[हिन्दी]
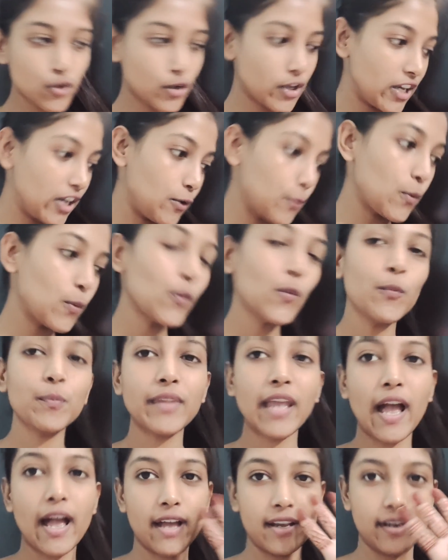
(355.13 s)
चुकी हूँ
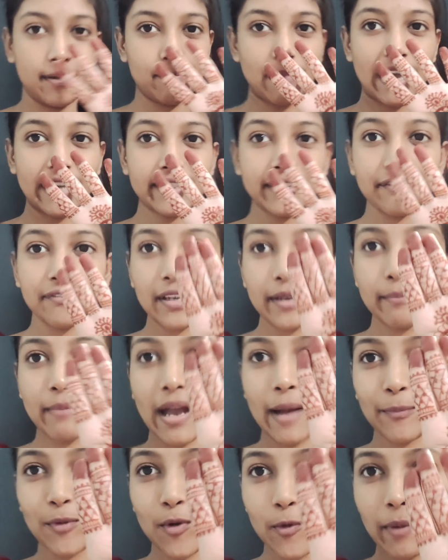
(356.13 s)
एंड बाय द वे
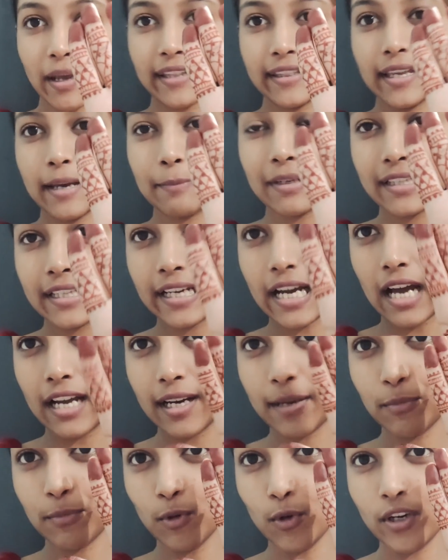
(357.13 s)
मैं आपको मेहंदी अपना
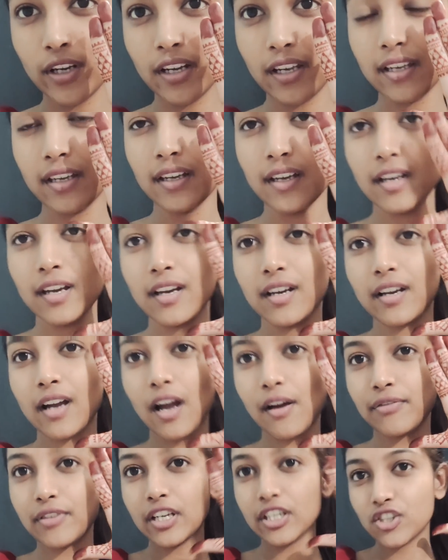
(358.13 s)
दिखाना भूल गई
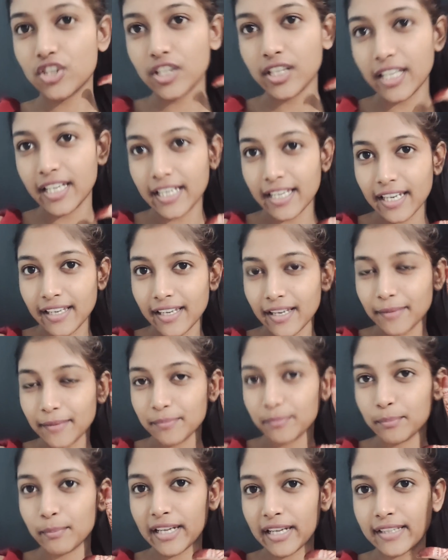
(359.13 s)
काफ़ी अच्छी दिख रही है
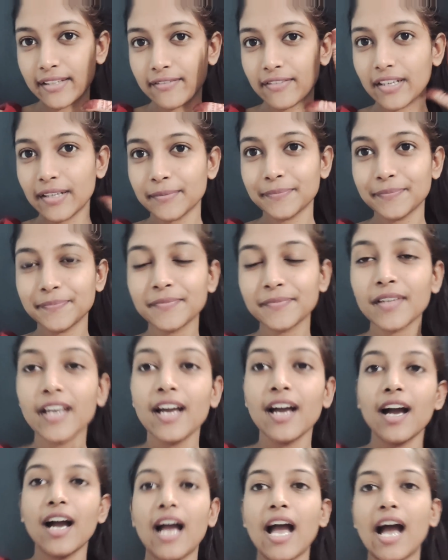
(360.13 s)
बाय द वे
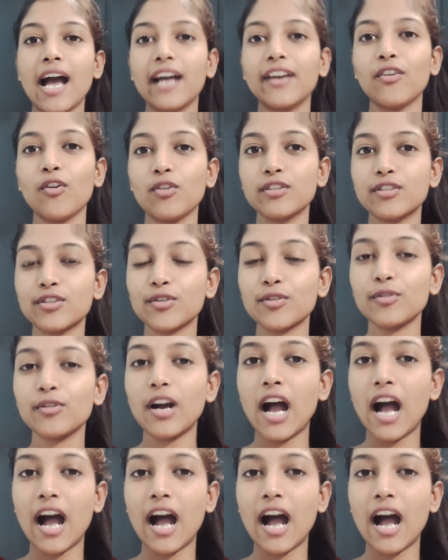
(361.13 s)
एंड ऑल्सो